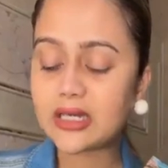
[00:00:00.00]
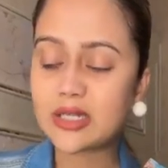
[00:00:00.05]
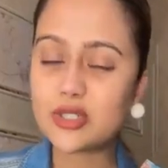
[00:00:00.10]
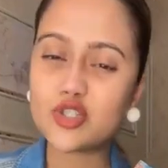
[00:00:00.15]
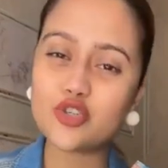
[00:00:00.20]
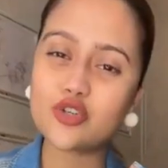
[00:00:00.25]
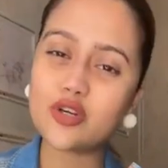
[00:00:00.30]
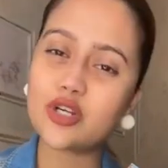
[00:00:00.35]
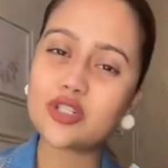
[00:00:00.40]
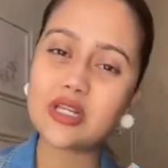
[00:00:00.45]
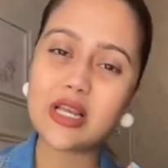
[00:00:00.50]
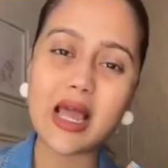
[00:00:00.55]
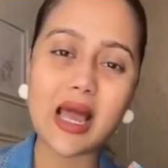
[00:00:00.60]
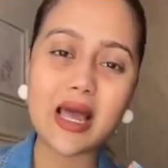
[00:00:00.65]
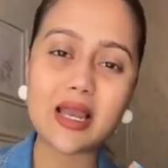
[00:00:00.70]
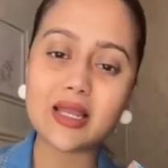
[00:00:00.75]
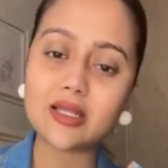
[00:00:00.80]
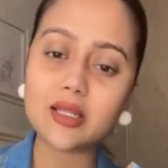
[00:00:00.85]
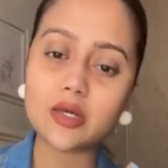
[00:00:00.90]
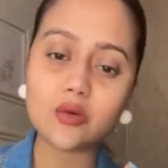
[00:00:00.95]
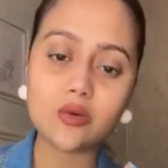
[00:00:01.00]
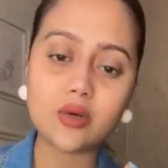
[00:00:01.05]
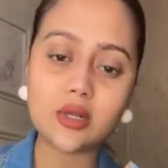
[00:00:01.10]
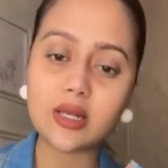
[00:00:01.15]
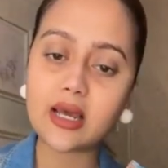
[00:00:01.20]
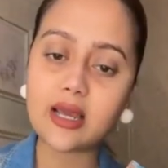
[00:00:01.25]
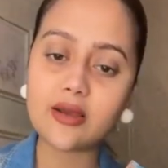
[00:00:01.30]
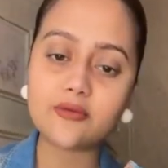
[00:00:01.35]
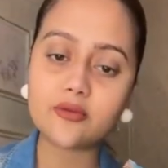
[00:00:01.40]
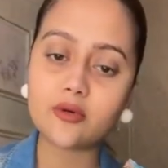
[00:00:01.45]
এটার জন্য আসলে আলাদা
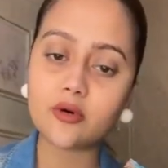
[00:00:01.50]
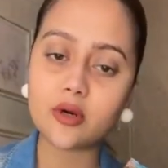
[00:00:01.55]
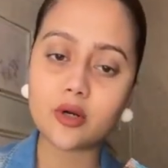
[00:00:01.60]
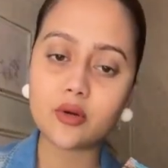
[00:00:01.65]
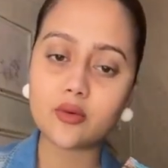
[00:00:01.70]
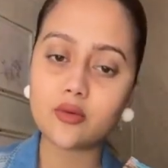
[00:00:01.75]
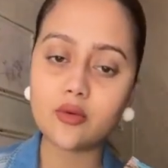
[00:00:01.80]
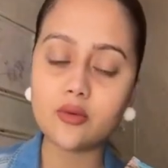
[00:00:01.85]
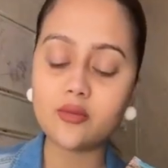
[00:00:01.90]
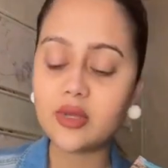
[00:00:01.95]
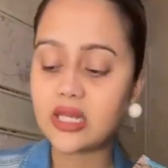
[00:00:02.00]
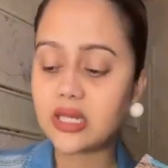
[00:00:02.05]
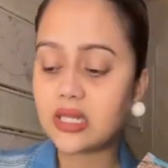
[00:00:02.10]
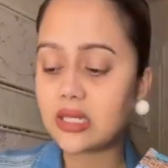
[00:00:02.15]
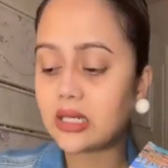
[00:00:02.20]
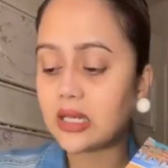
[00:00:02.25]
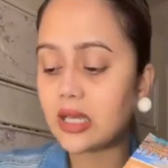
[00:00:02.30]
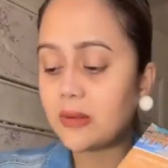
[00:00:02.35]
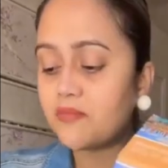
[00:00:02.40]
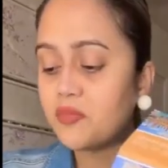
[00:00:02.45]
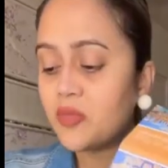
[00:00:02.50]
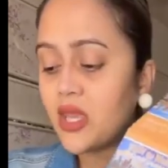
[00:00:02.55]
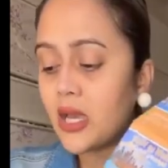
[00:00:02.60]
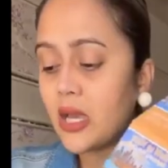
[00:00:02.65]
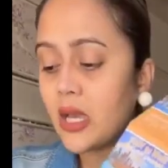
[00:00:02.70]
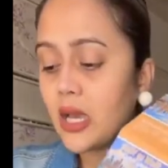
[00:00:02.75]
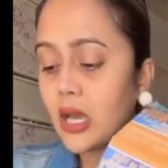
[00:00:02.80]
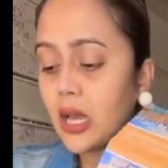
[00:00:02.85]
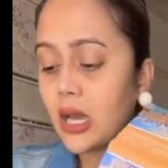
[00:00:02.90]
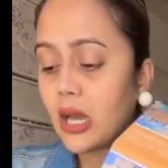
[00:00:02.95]
করে লাইভ করার কোনো মিনিং নেই